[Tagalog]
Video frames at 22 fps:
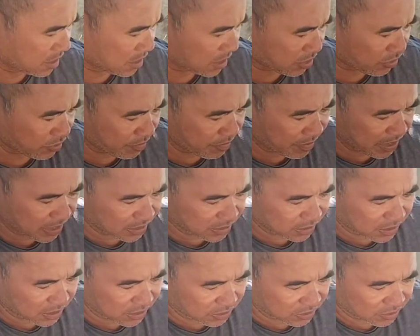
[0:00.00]

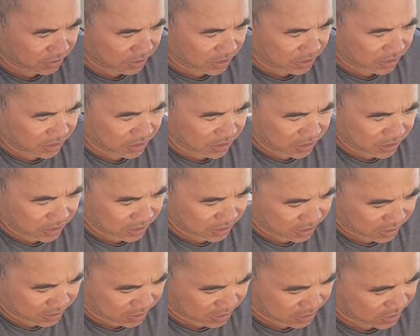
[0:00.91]
equivalent nito ay
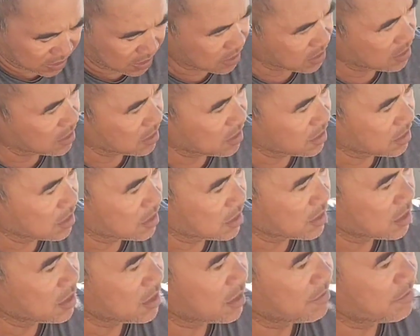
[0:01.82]

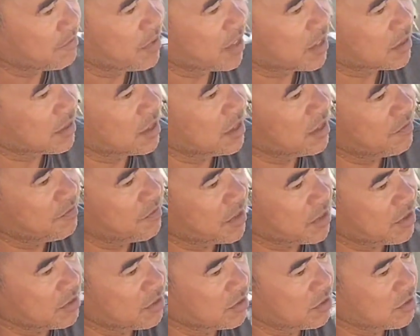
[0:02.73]
number 10
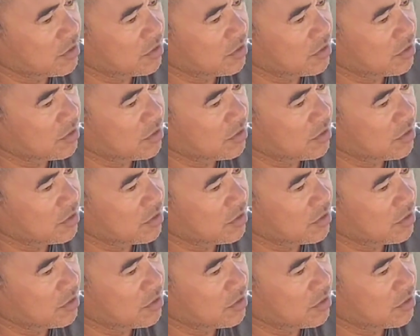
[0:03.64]
pero